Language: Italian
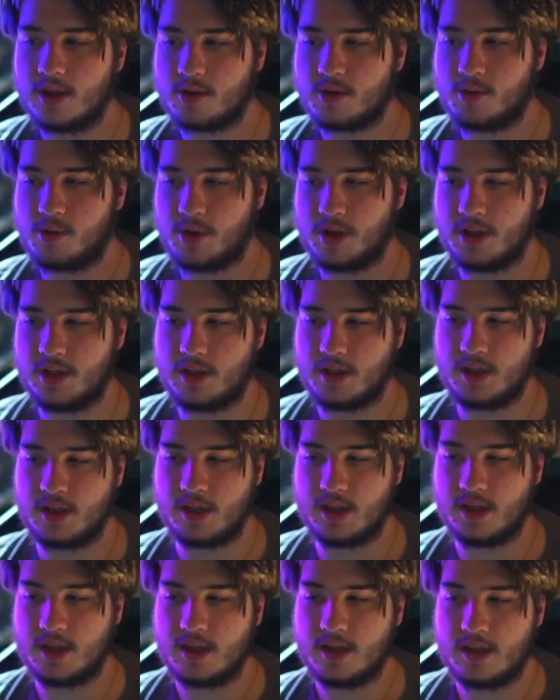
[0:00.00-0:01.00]

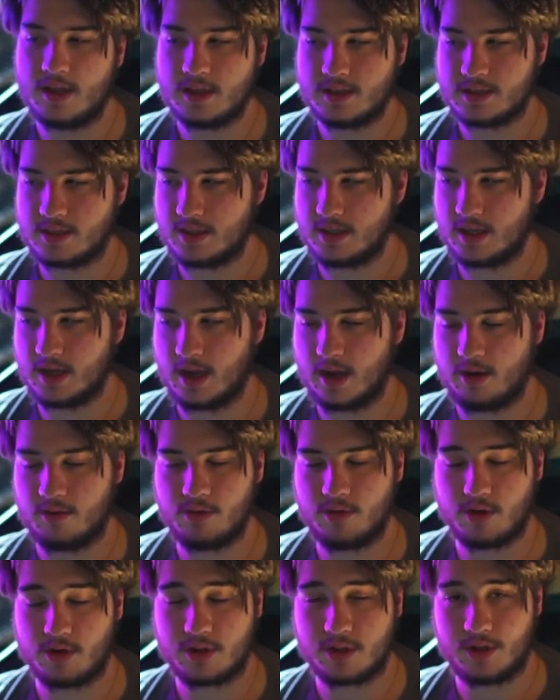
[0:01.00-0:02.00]
Quindi sia
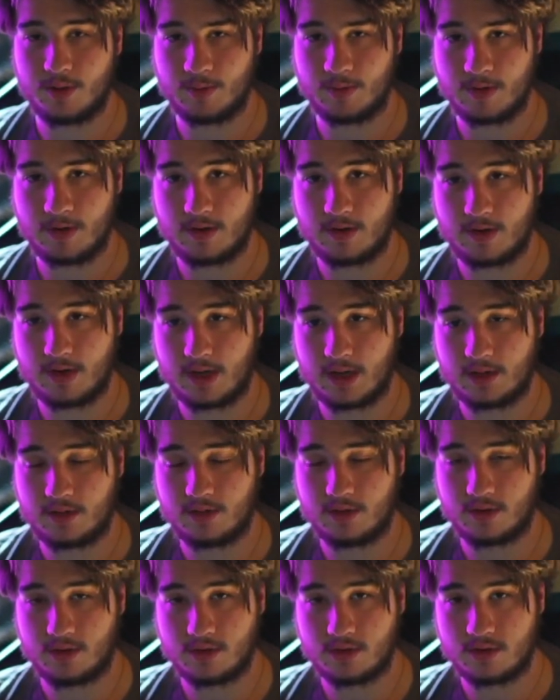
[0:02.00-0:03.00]
un ottimo
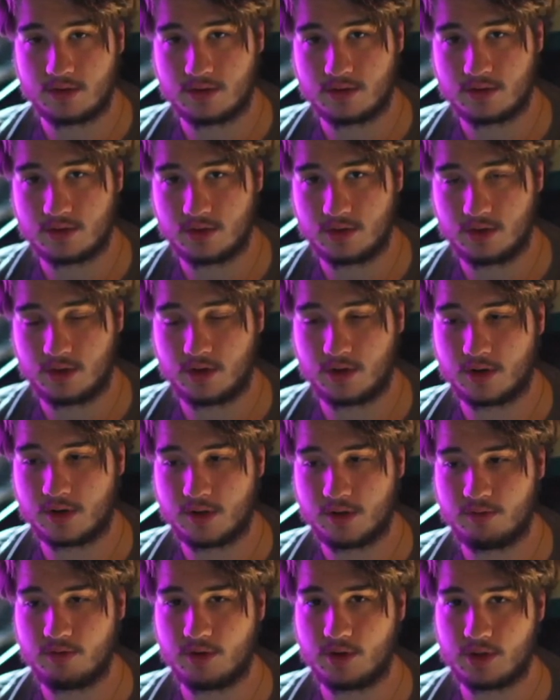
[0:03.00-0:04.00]
lato sonoro
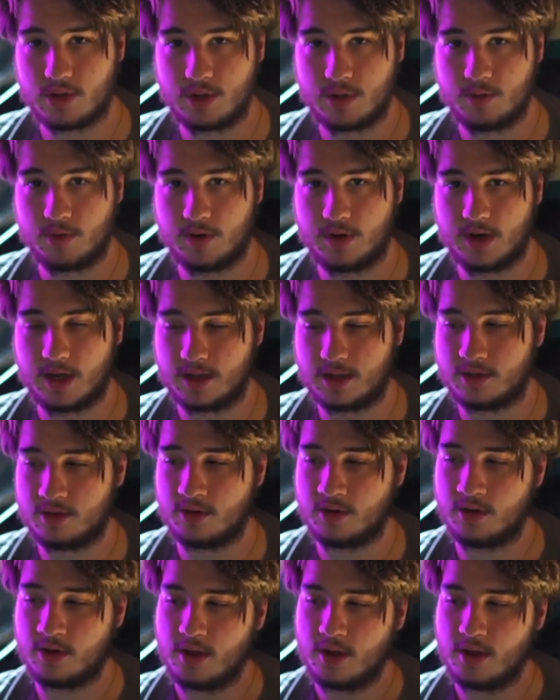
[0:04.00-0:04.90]
che un ottimo lato